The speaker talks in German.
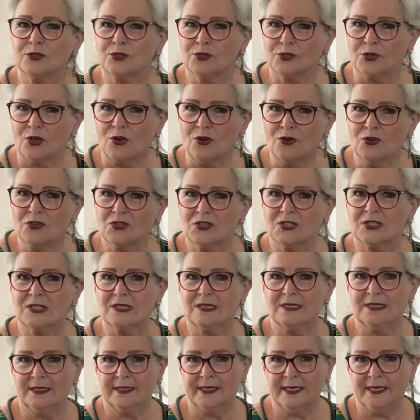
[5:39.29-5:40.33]

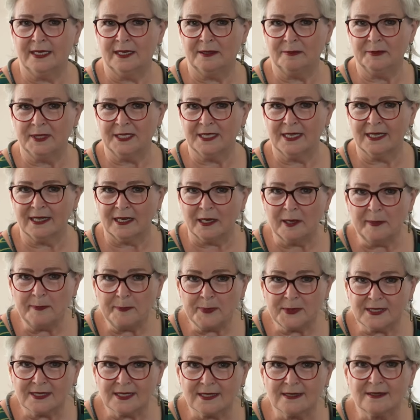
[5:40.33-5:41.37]
Songs, Lieder mit
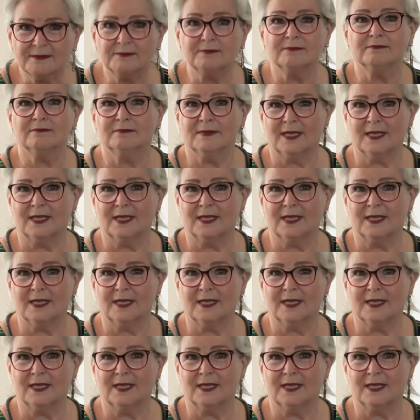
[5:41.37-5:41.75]
Grips.